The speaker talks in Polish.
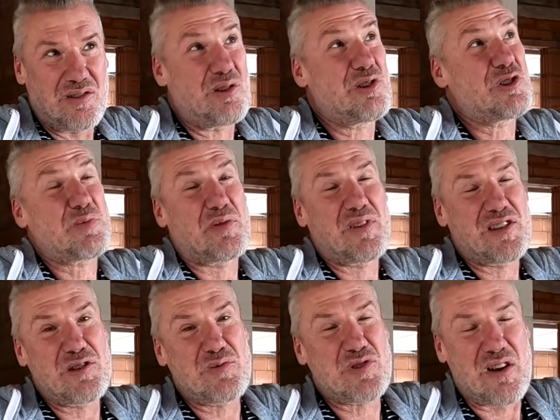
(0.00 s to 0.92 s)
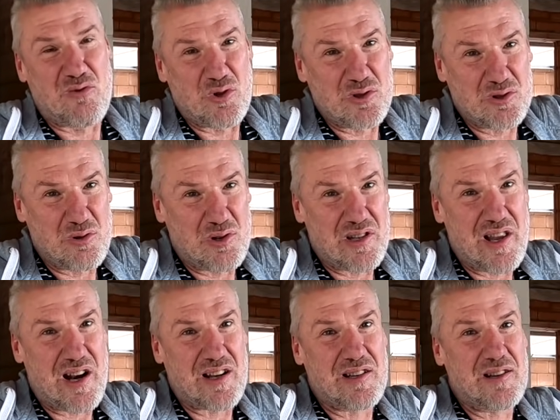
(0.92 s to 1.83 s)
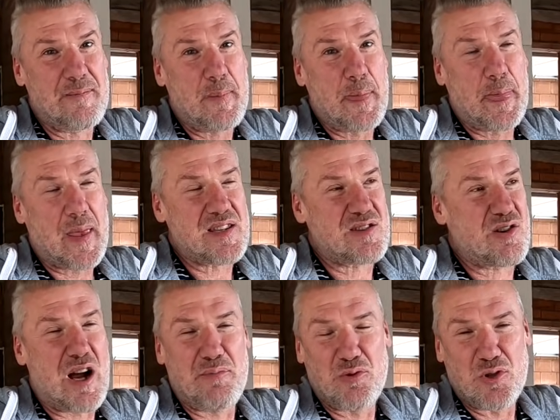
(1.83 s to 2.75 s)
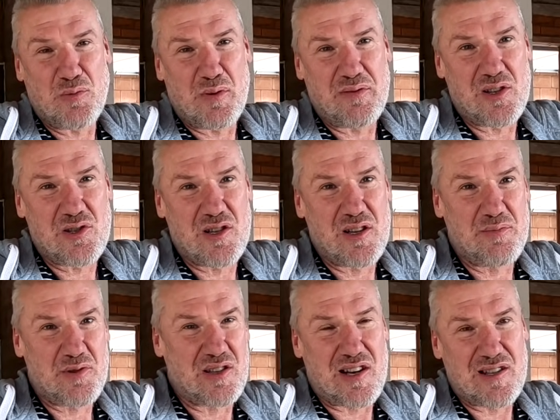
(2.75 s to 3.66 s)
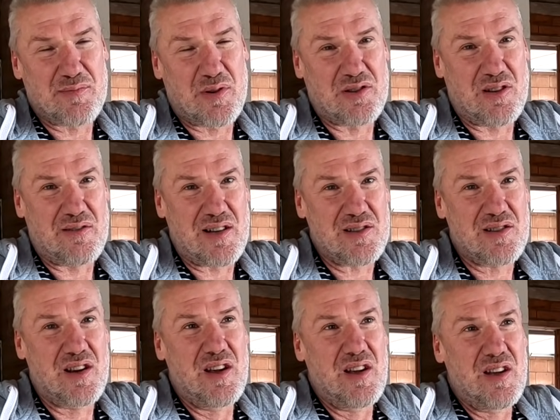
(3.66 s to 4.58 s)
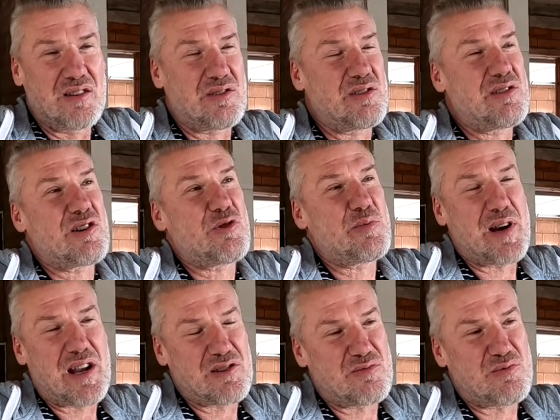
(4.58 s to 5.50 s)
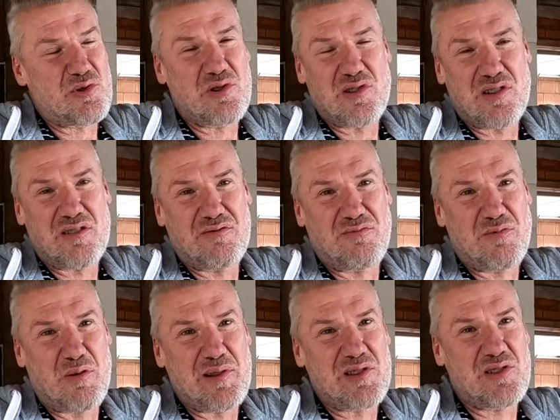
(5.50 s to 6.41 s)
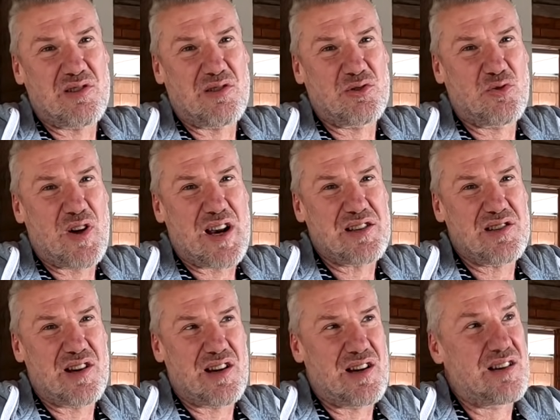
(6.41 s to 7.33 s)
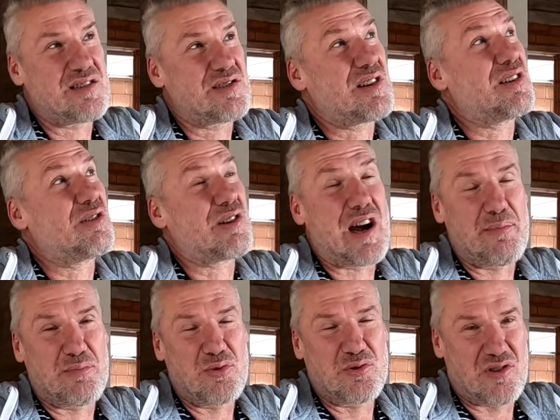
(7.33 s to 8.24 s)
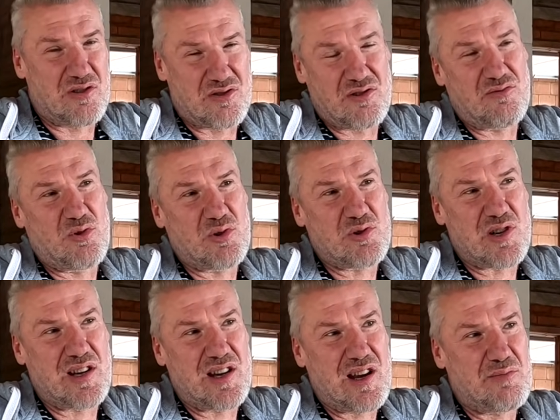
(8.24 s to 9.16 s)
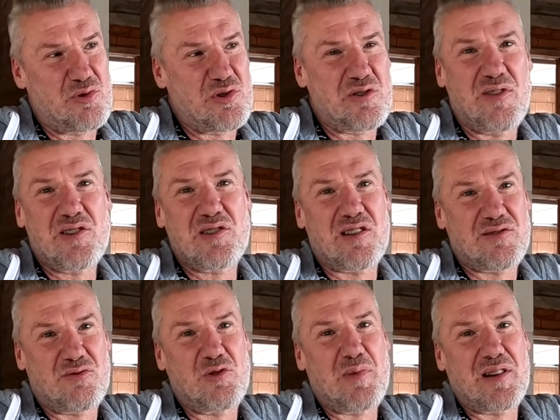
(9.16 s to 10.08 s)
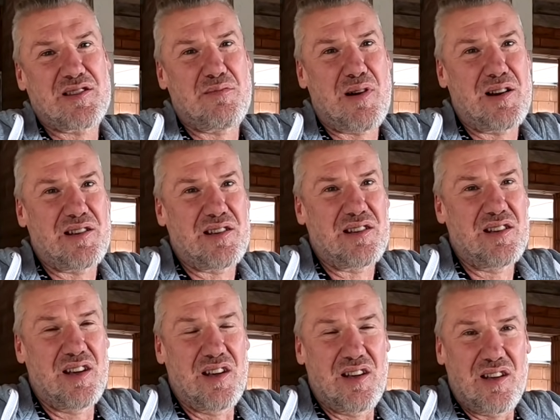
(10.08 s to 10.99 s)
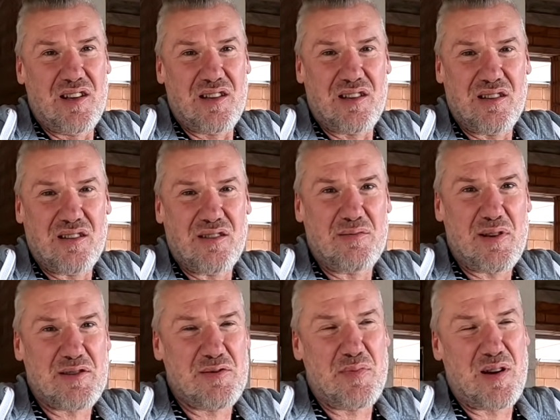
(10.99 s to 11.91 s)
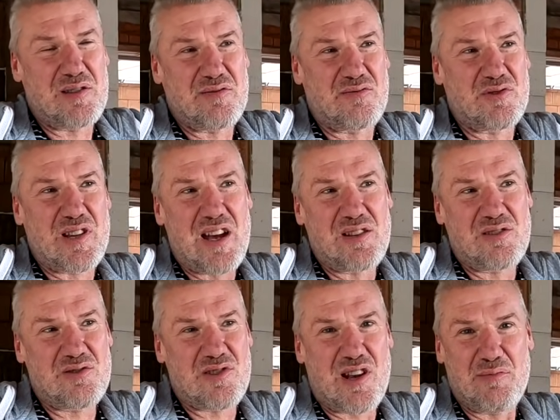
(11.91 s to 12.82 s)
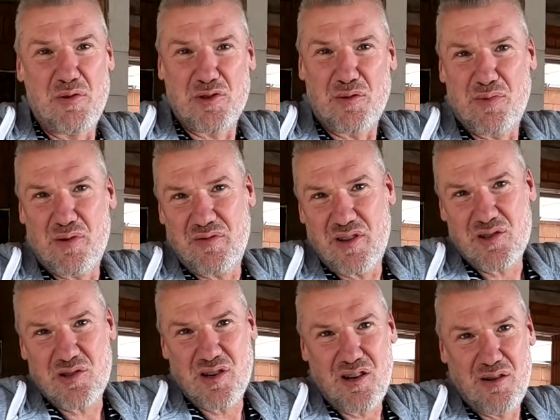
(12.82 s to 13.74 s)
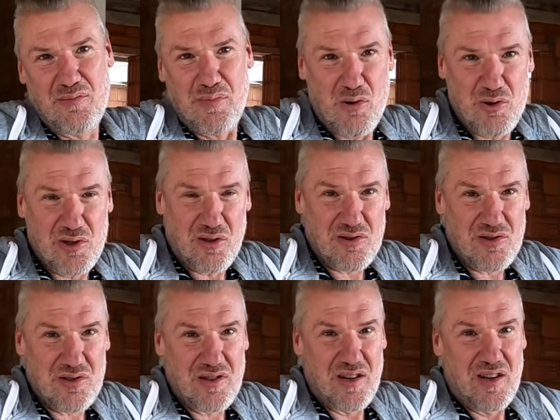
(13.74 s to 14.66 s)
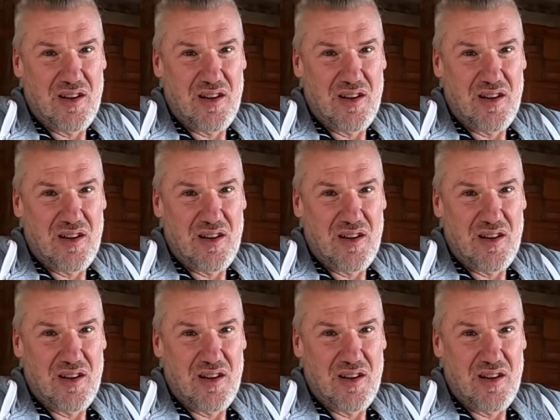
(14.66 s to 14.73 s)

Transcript: no i odpowiedni przewód, który da radę z okapu to powietrze przetransportować. No i rekuperator musi się w momencie otwarcia się okapu, czyli włączenia, musi wejść na swój maksymalny, e, maksymalny wydajność, aby to powietrze połknąć.